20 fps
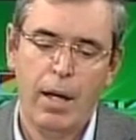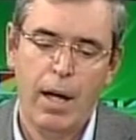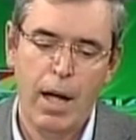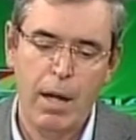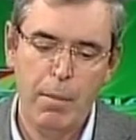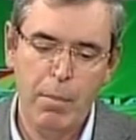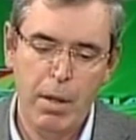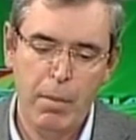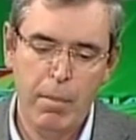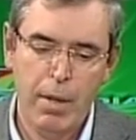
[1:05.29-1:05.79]

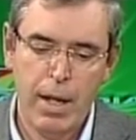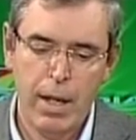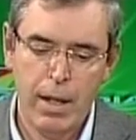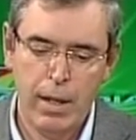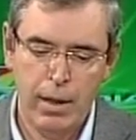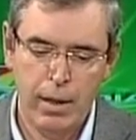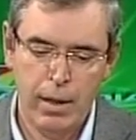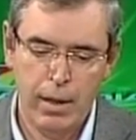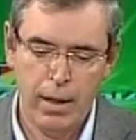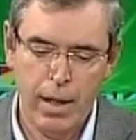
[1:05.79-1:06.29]
A mí me
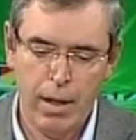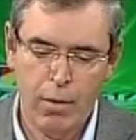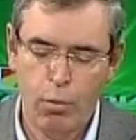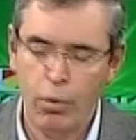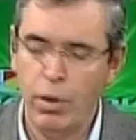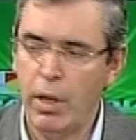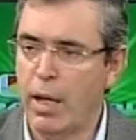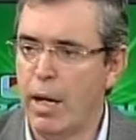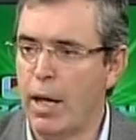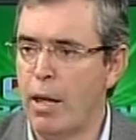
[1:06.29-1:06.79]
han
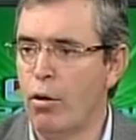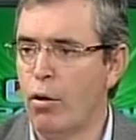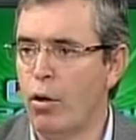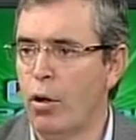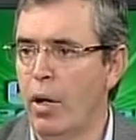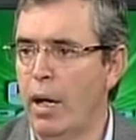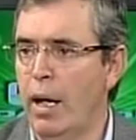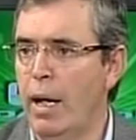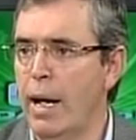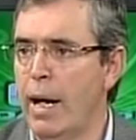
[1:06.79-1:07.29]

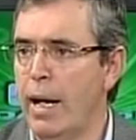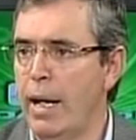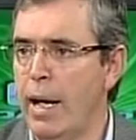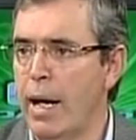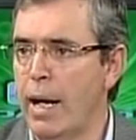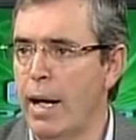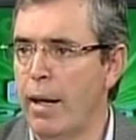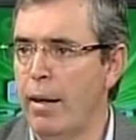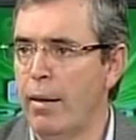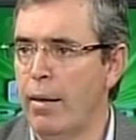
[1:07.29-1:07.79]
adjudicado el
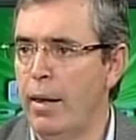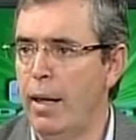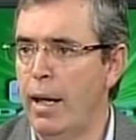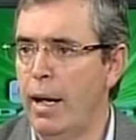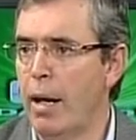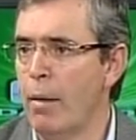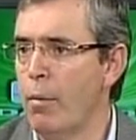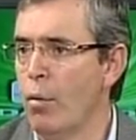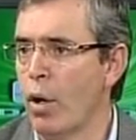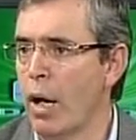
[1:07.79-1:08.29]
área de
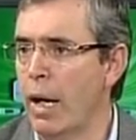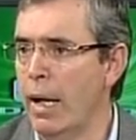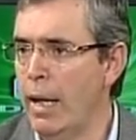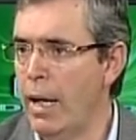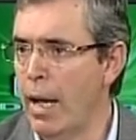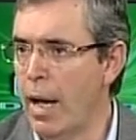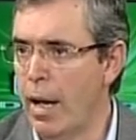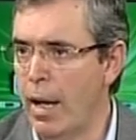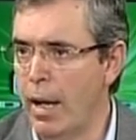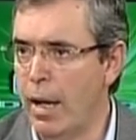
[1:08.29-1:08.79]
la
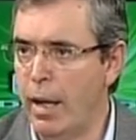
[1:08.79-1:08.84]
vocalía